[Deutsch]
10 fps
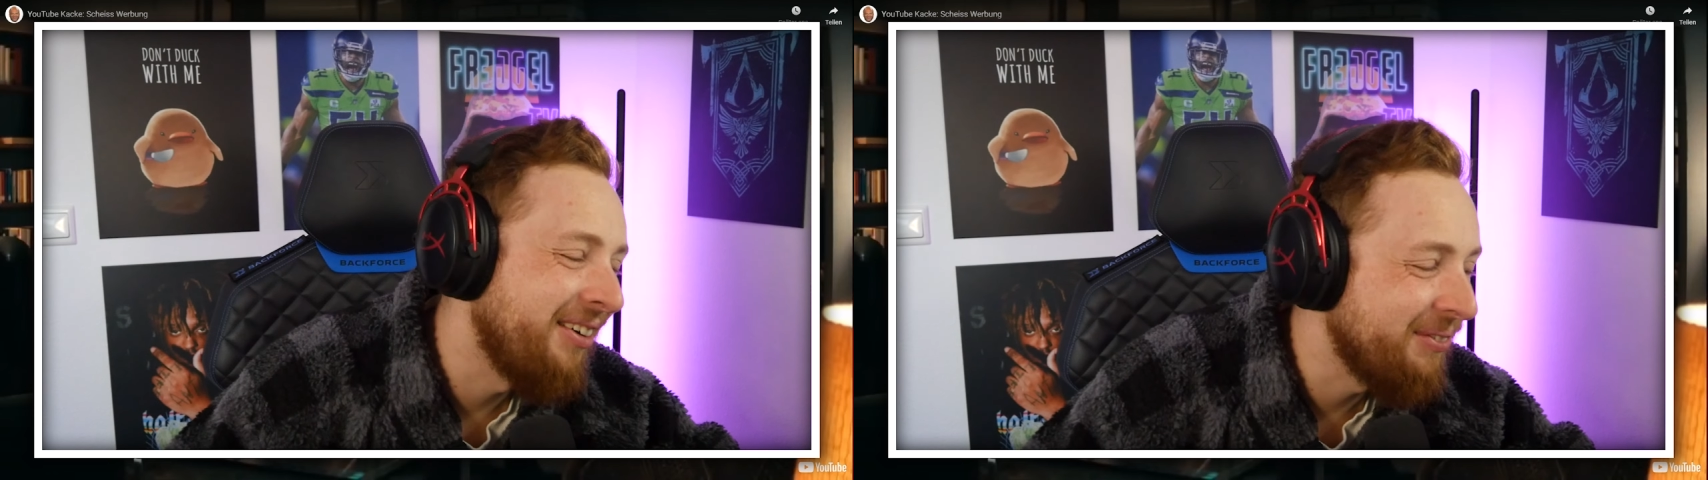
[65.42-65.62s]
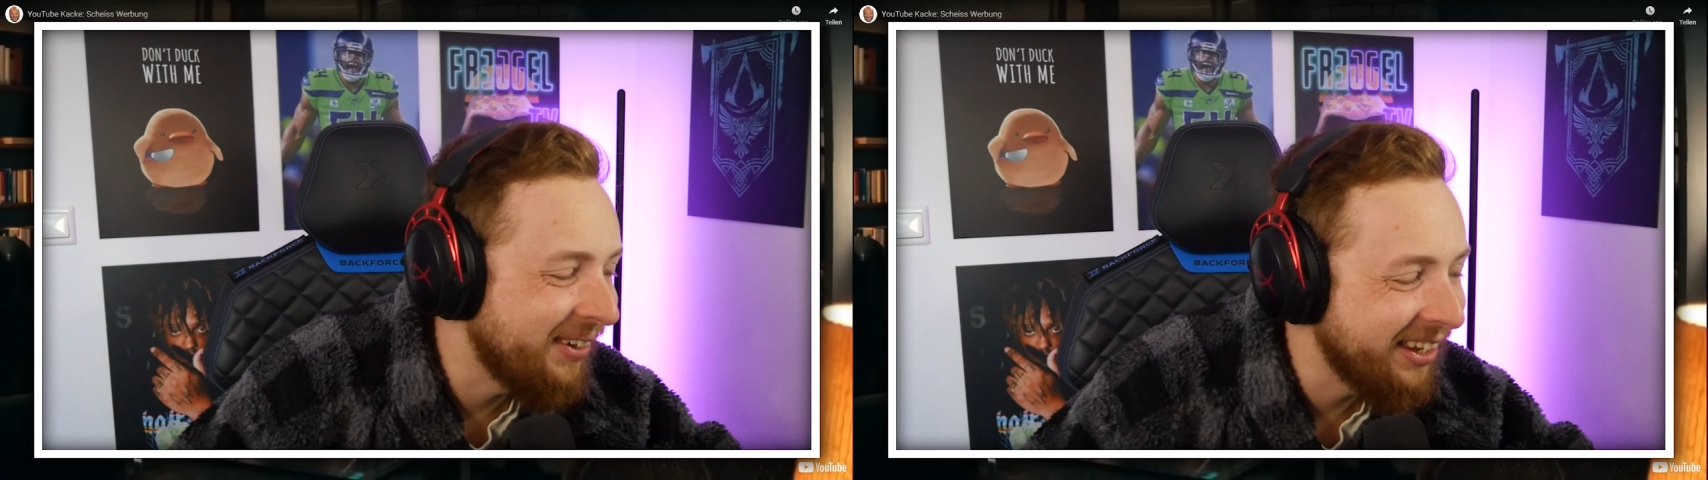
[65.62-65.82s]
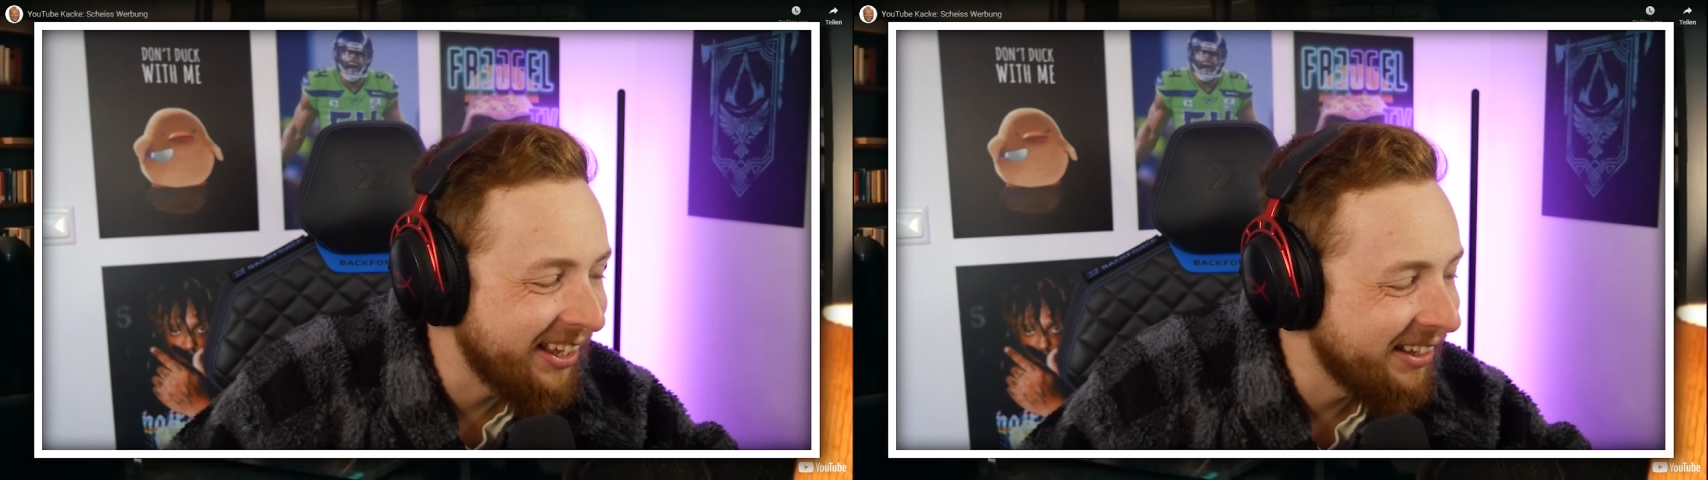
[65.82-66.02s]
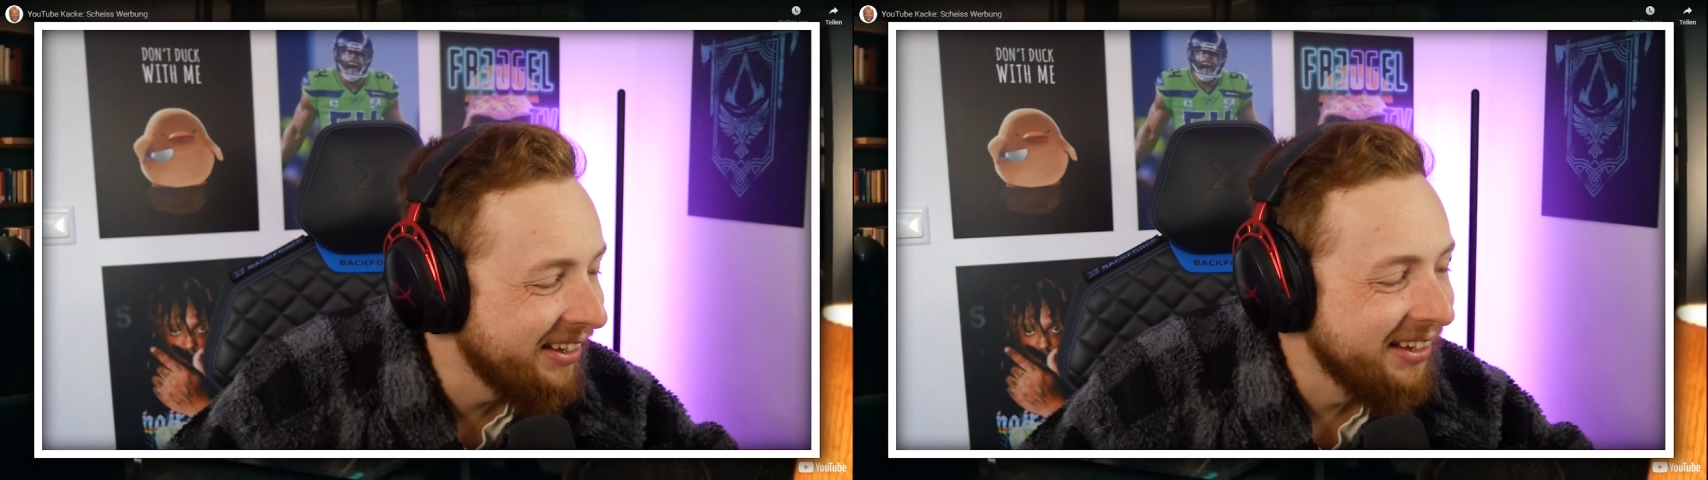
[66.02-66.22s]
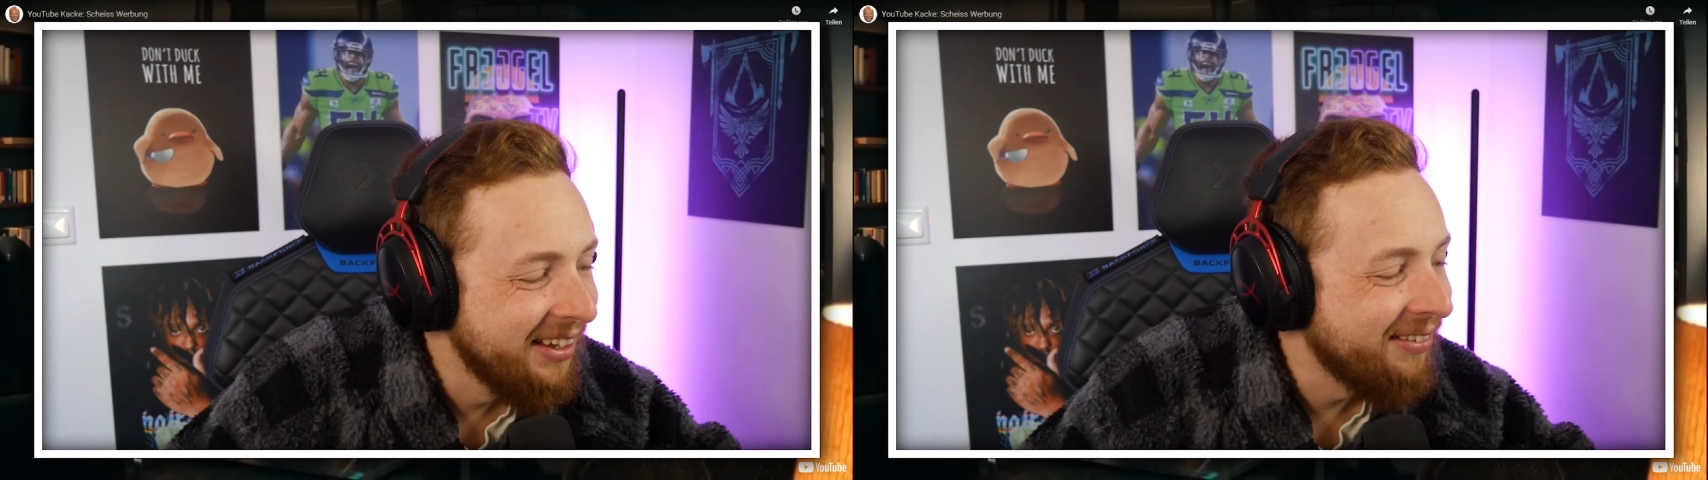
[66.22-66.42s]
oh Mann, ey.
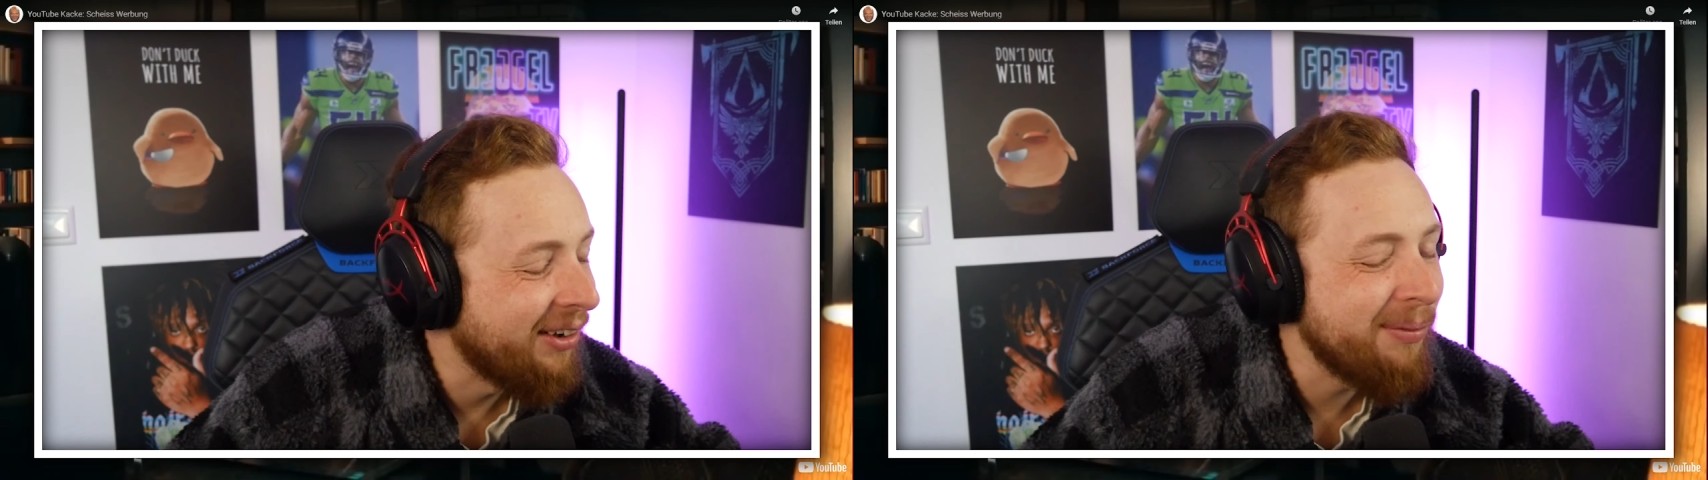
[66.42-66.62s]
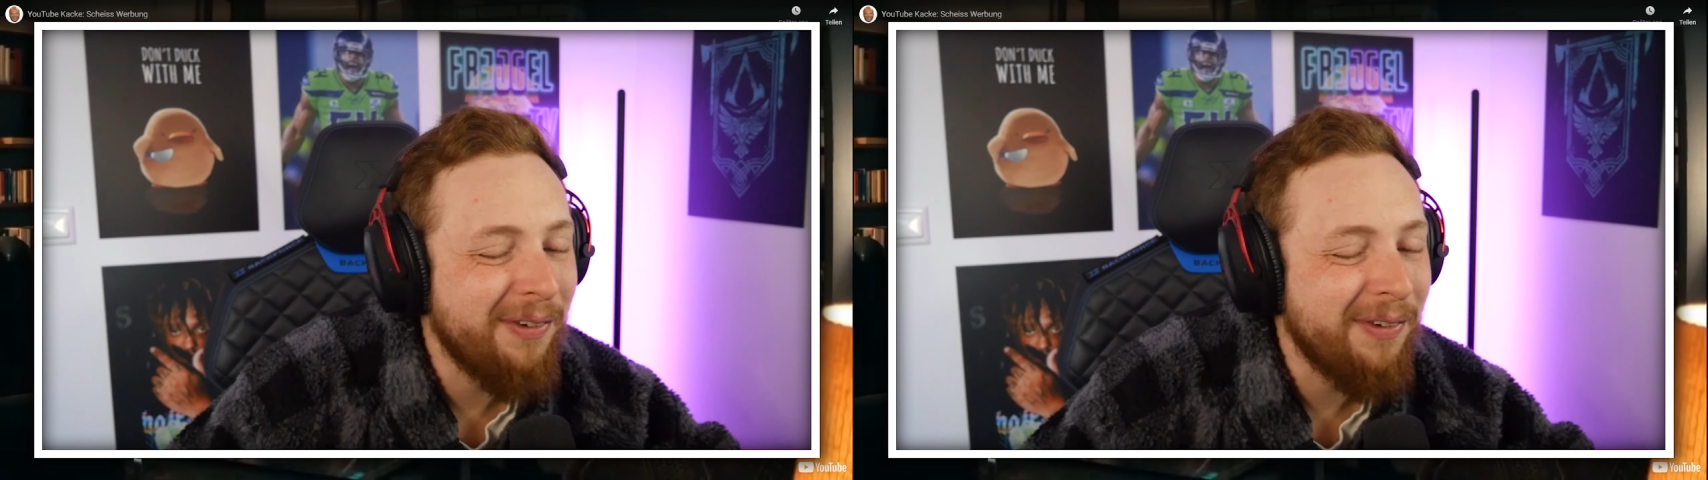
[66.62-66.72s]
Warum,